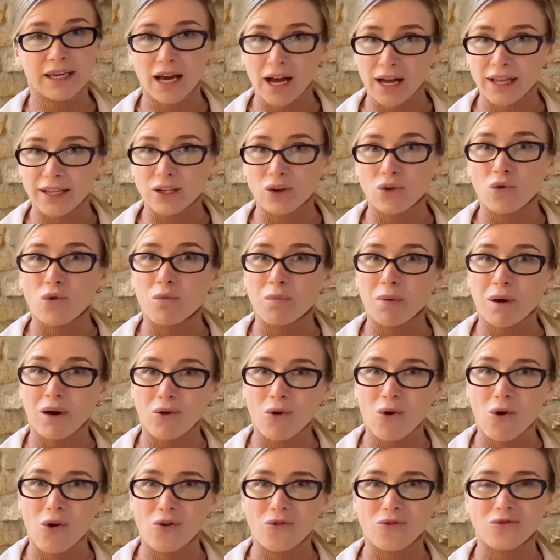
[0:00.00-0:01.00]
они
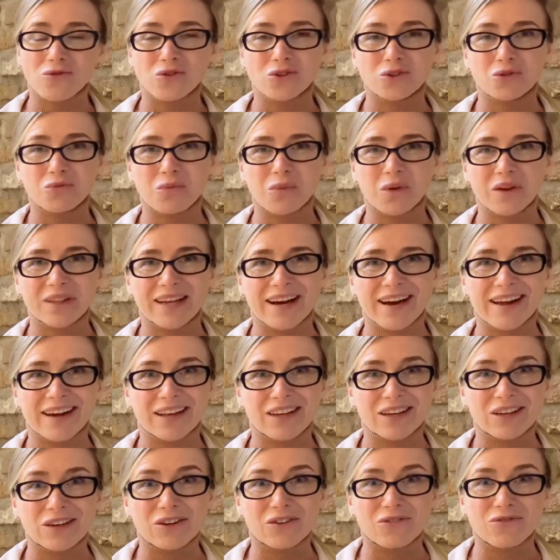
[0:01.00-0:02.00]
упаковывают
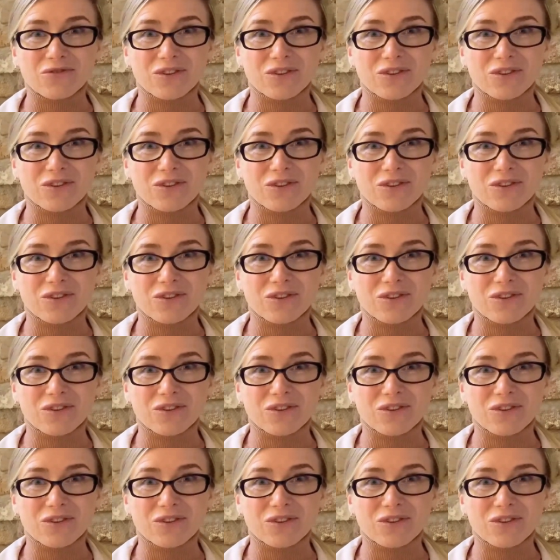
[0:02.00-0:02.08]
подарки